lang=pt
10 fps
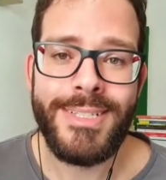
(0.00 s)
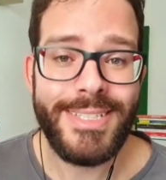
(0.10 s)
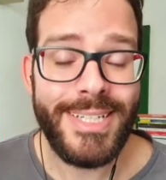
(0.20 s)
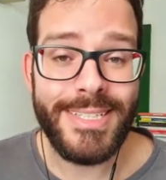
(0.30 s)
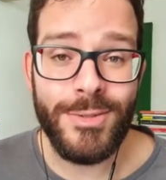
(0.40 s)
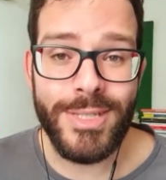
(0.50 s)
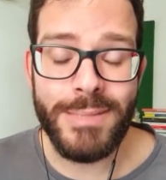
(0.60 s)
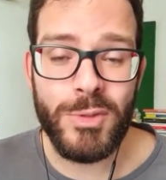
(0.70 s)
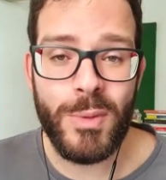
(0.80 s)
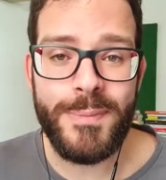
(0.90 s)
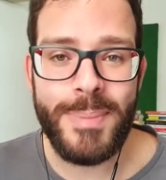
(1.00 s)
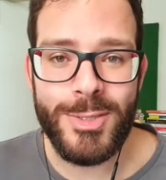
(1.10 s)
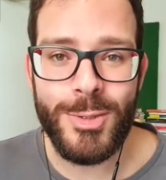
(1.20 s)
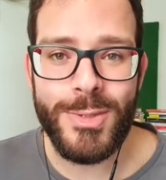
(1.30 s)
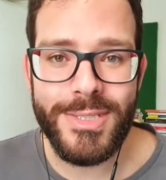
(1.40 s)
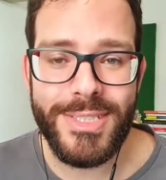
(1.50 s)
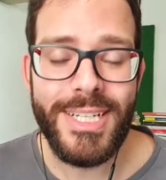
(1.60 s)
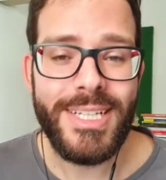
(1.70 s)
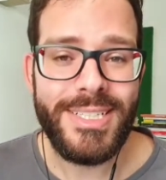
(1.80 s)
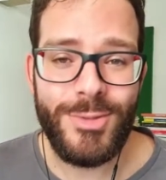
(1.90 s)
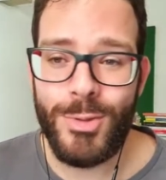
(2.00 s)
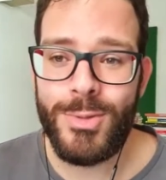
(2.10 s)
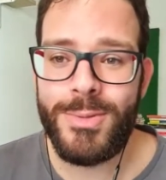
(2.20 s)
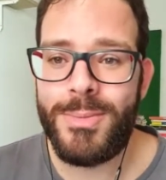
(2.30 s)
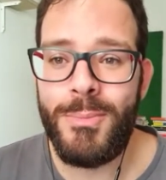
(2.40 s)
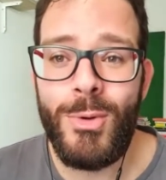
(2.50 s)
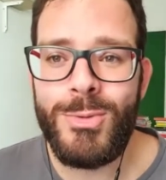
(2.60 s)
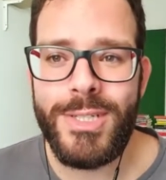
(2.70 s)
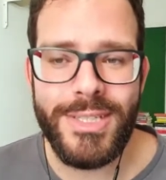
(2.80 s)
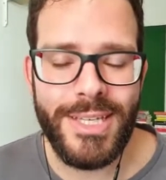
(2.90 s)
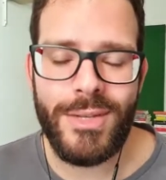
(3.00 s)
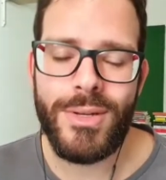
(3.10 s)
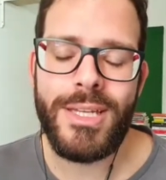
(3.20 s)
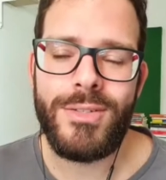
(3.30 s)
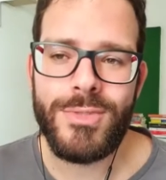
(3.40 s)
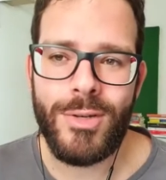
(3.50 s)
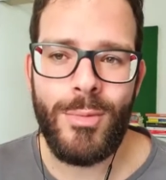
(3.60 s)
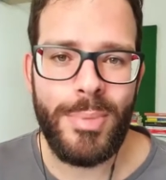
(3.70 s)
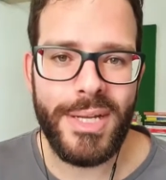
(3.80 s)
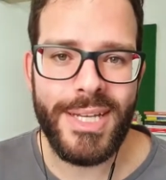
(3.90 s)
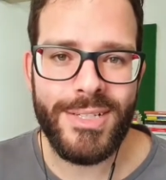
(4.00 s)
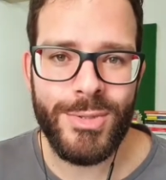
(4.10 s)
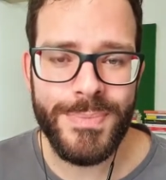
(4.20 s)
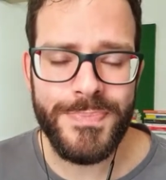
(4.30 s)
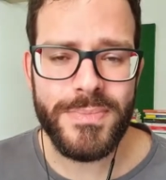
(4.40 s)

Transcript: Né? Tanto que temos pessoas do mundo inteiro aqui nos acompanhando,